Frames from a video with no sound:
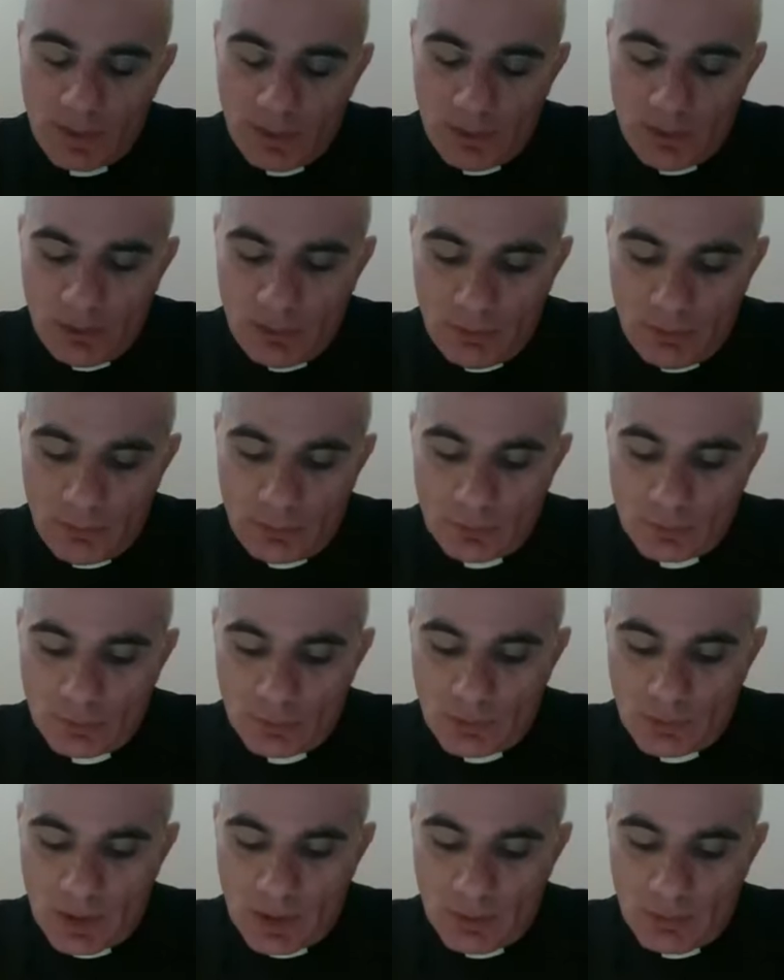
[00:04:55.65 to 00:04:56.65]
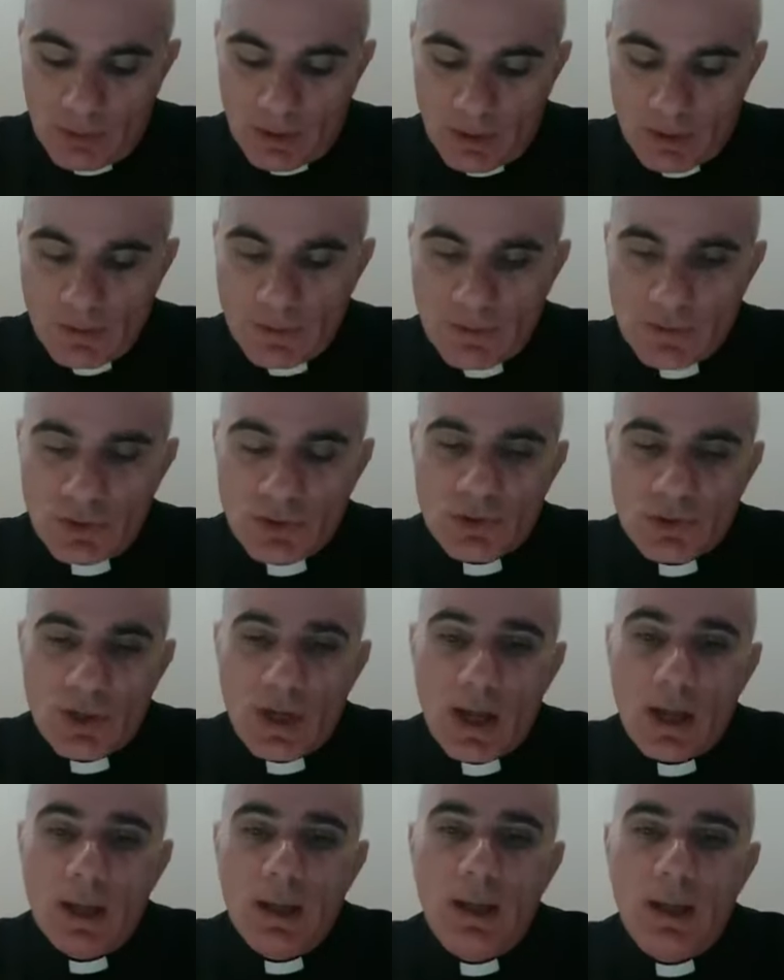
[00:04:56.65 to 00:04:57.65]
i liturgia
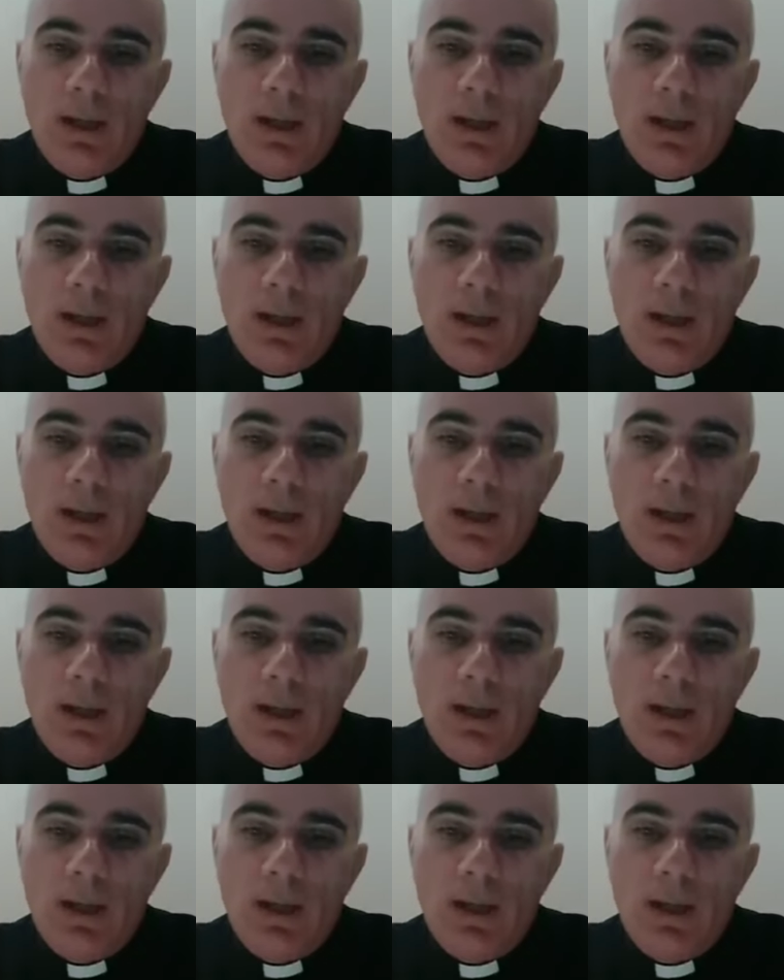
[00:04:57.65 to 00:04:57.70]
eucharystyczna,